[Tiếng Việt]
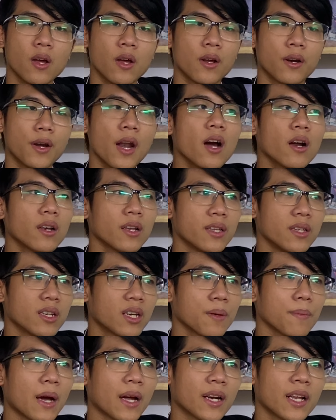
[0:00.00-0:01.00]
Đất thì như
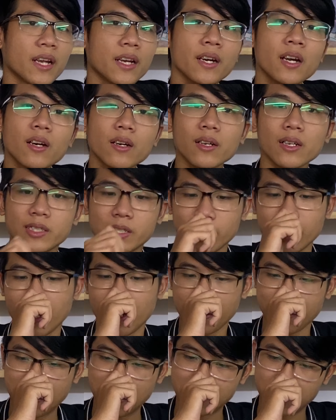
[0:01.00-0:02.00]
các bạn thấy, đất nó sẽ thể
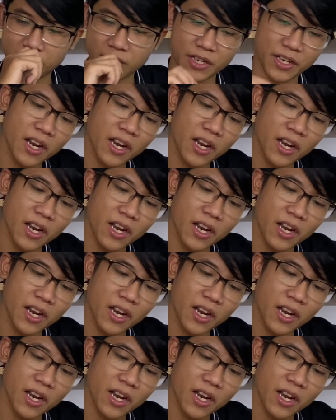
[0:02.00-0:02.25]
hiện cho sự gì?